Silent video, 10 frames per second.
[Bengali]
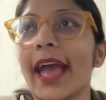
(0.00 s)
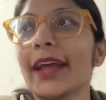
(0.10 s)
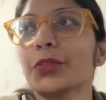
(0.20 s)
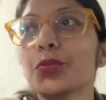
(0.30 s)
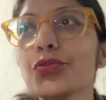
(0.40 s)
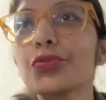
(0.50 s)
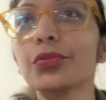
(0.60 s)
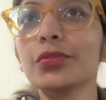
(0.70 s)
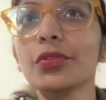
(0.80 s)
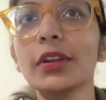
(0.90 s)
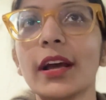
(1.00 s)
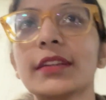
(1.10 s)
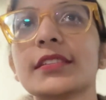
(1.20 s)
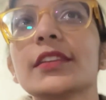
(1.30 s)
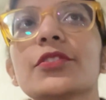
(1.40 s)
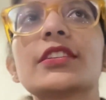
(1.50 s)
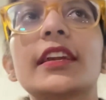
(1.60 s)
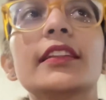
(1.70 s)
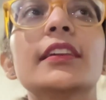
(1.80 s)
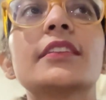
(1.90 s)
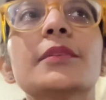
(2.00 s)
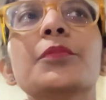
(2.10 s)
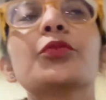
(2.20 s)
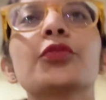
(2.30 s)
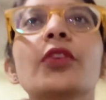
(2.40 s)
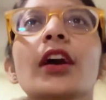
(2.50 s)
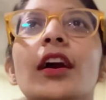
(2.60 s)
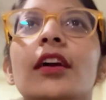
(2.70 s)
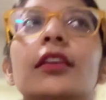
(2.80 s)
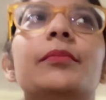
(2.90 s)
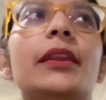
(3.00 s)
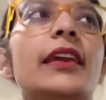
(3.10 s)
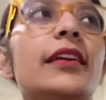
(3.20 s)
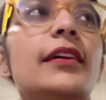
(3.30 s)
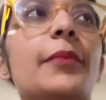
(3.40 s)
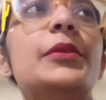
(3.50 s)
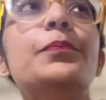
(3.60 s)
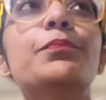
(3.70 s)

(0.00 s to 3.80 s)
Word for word: এত সুন্দর লাগছিল চারিদিকটা পুরো মানে আমি